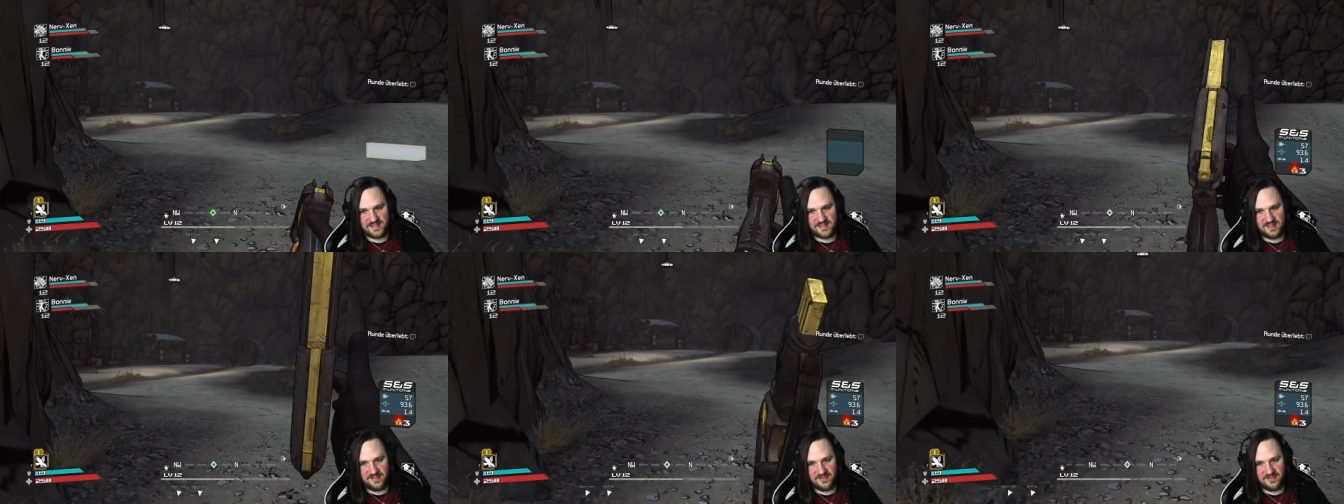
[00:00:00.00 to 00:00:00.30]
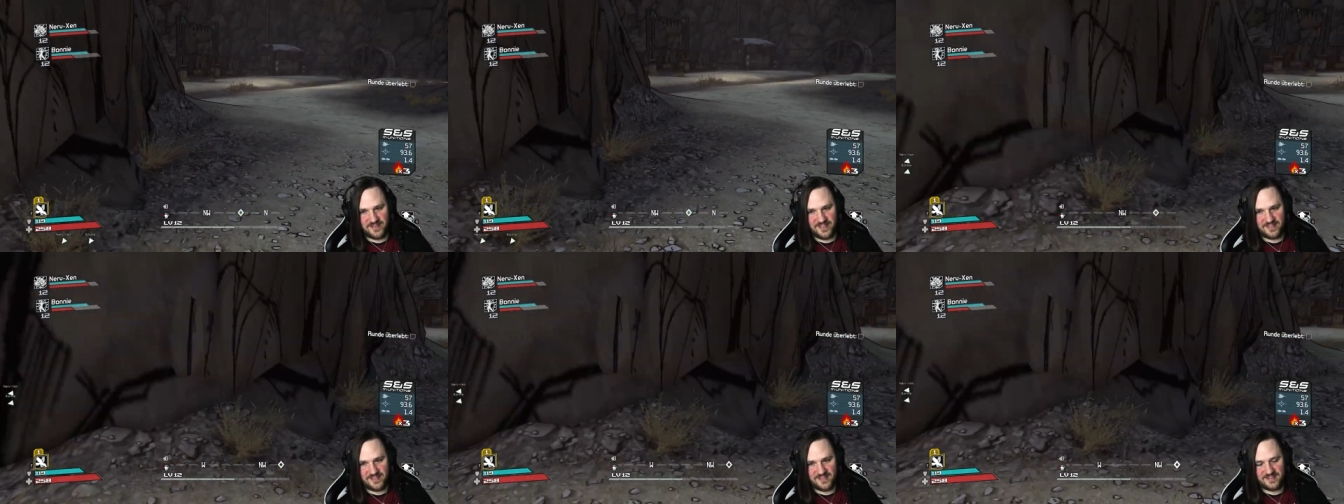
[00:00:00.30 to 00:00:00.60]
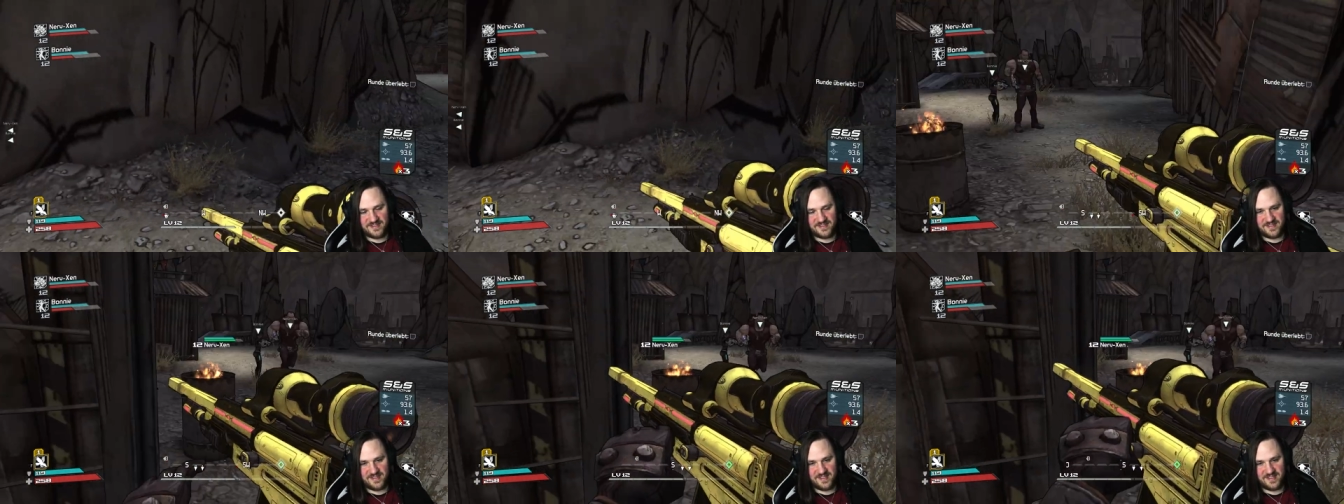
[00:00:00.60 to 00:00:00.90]
auf geht
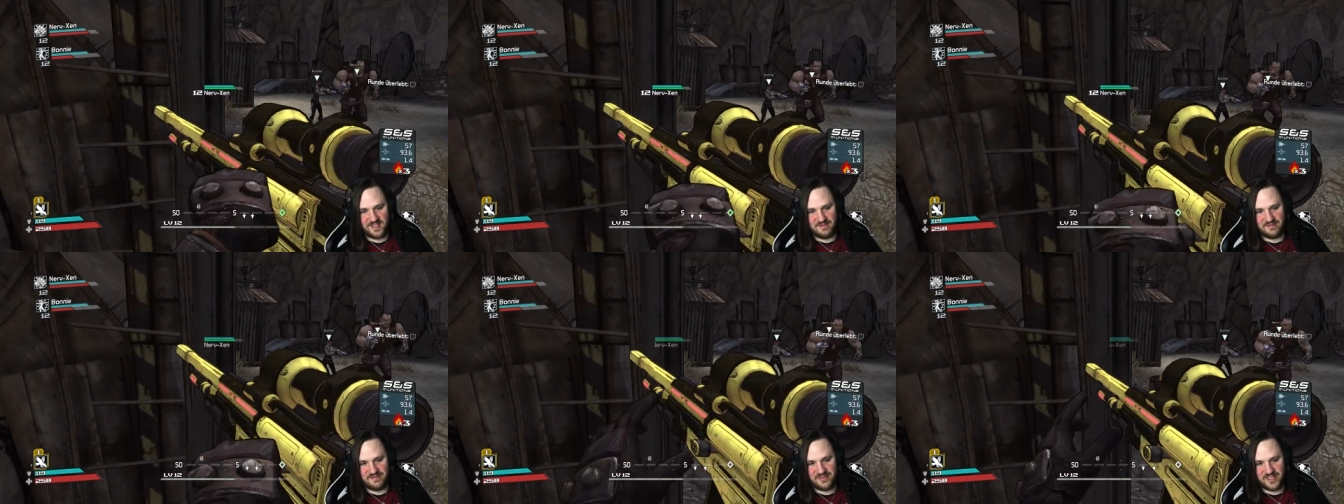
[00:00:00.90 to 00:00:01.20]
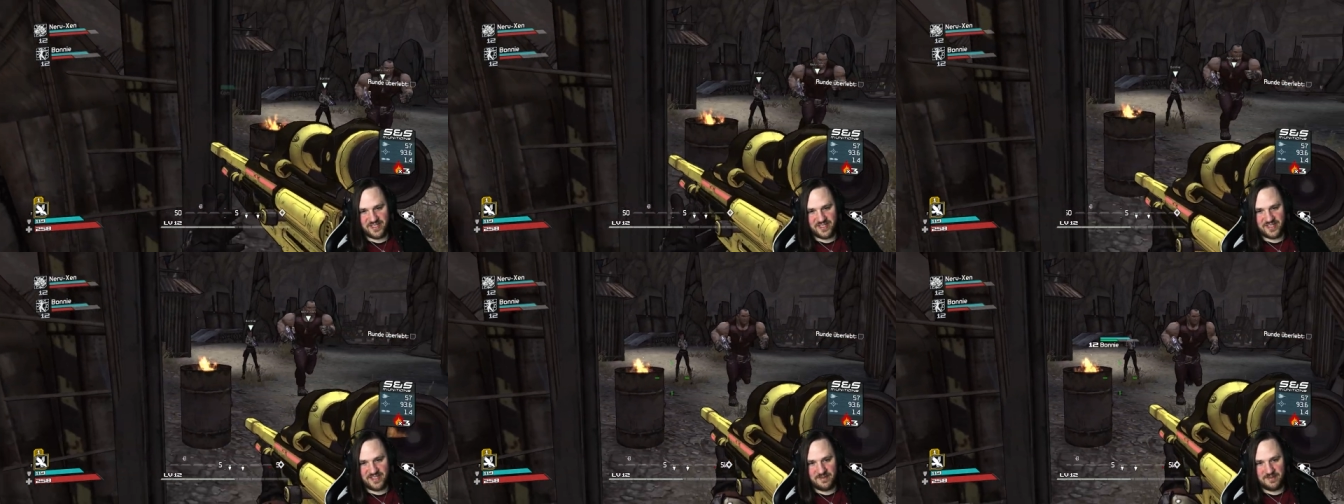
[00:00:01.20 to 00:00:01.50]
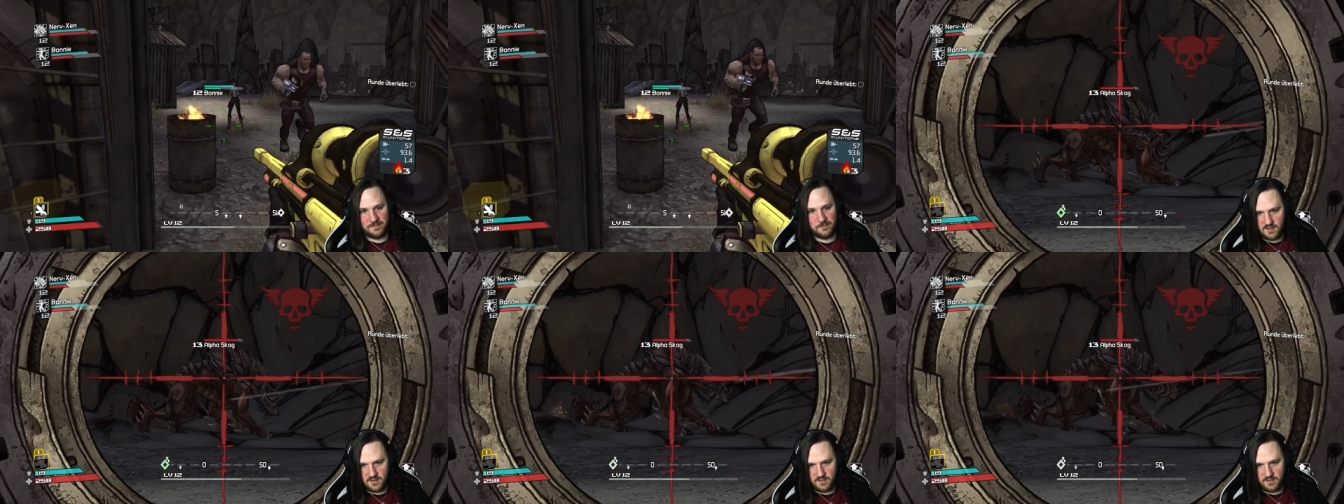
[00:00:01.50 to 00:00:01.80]
jetzt in die Kampfarena.
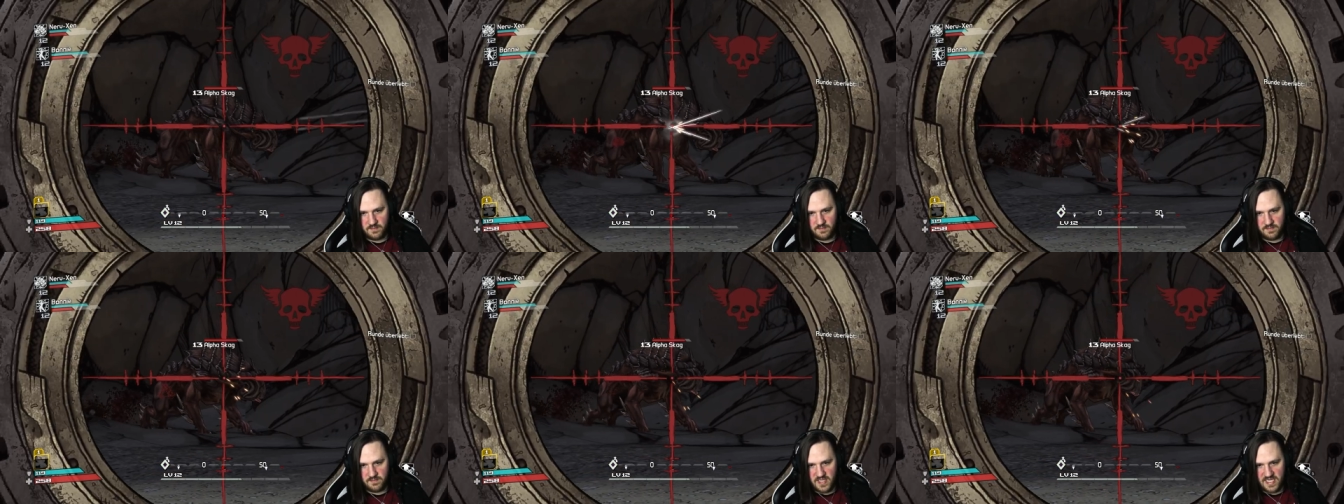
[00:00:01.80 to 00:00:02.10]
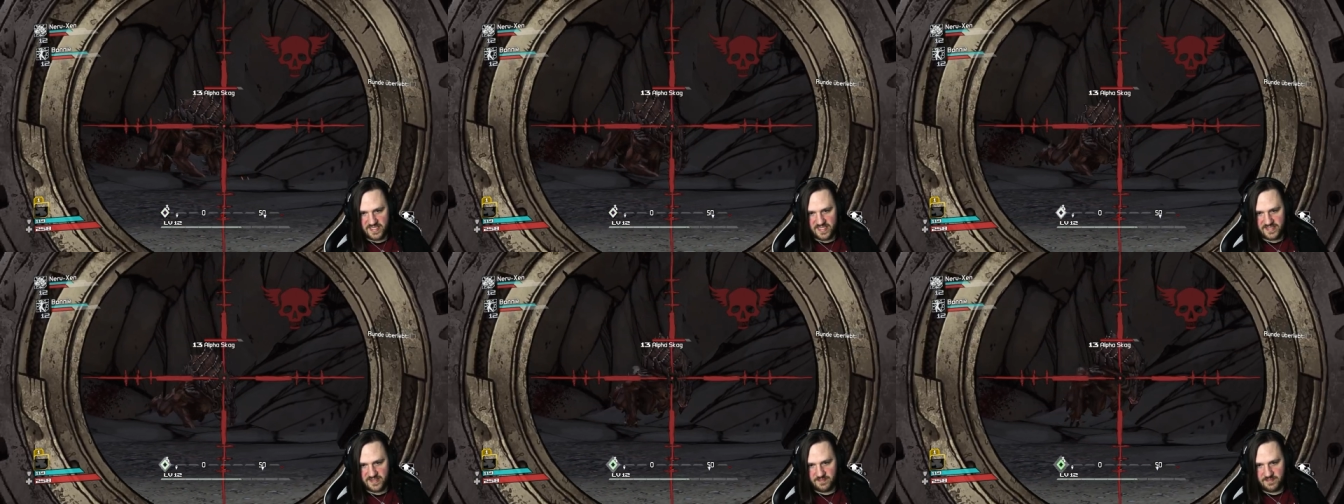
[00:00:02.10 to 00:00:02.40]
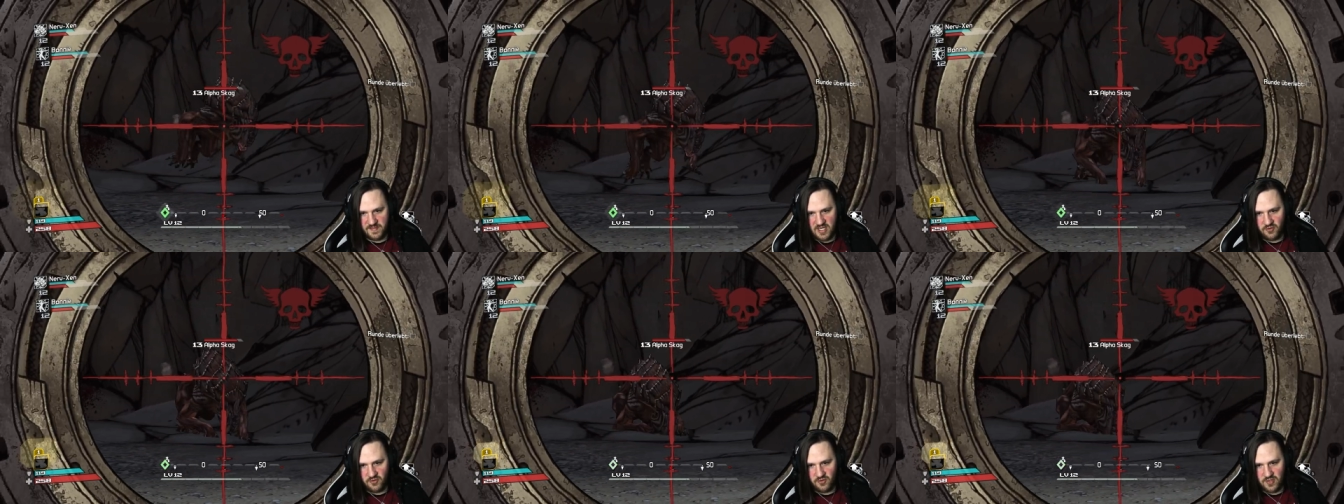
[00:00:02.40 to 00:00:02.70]
Mach's
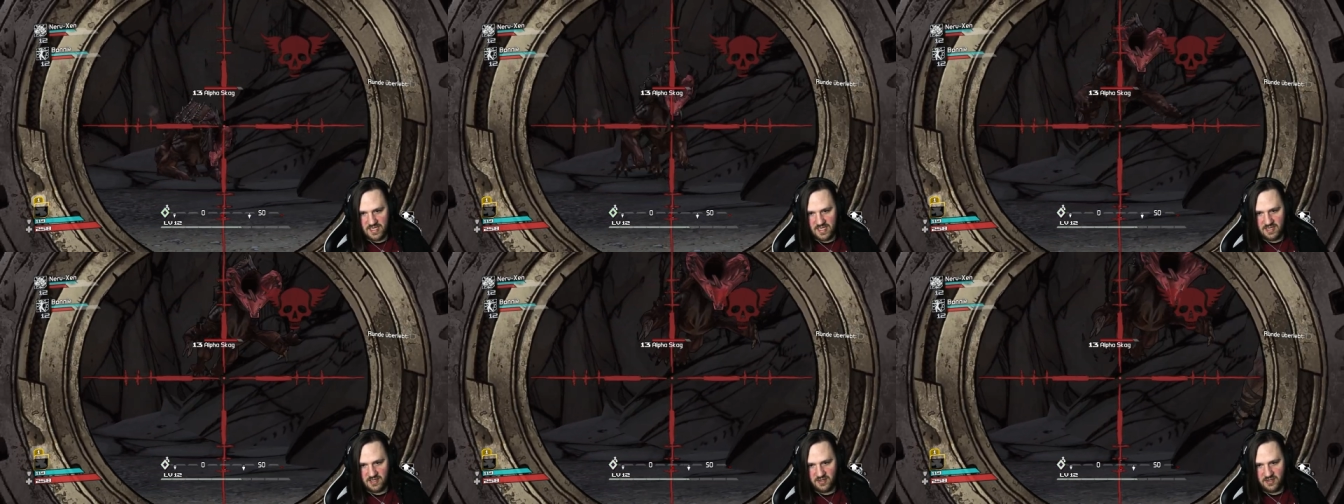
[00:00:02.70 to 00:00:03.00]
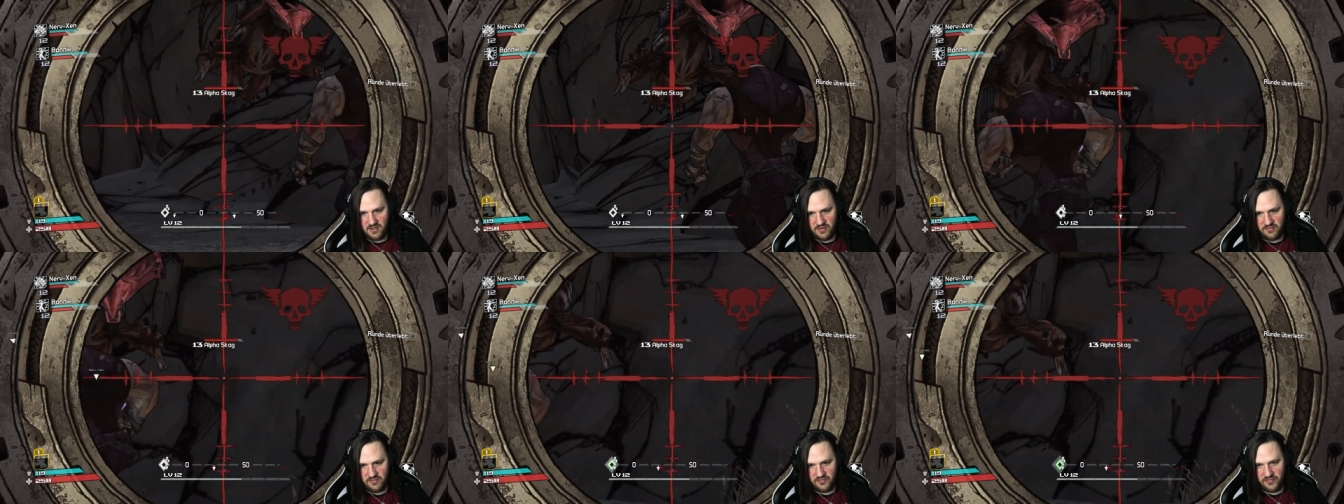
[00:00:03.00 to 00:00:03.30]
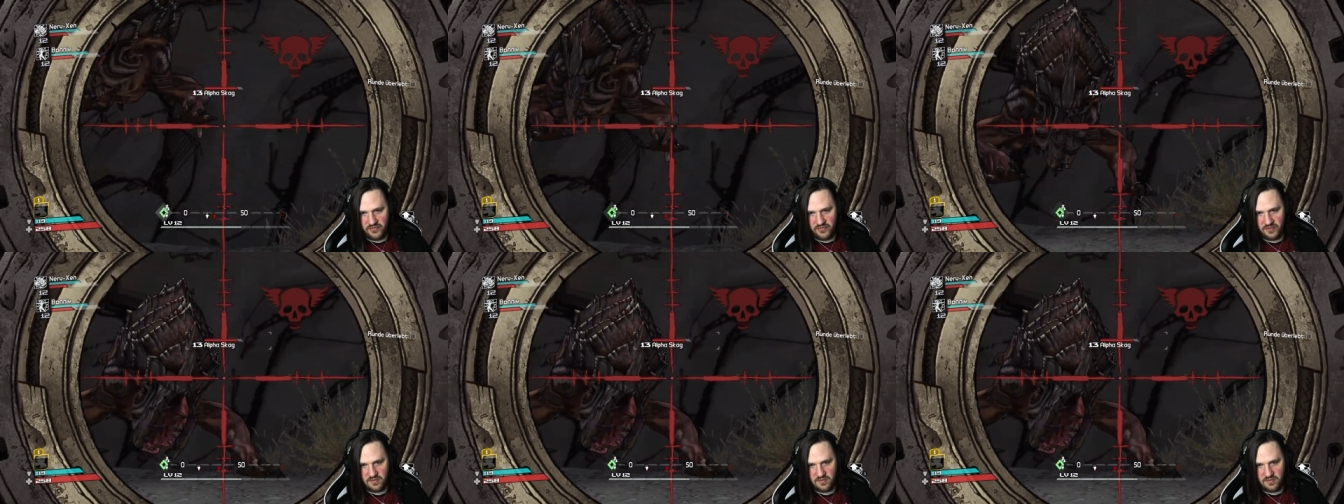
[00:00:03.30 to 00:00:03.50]
Maul auf!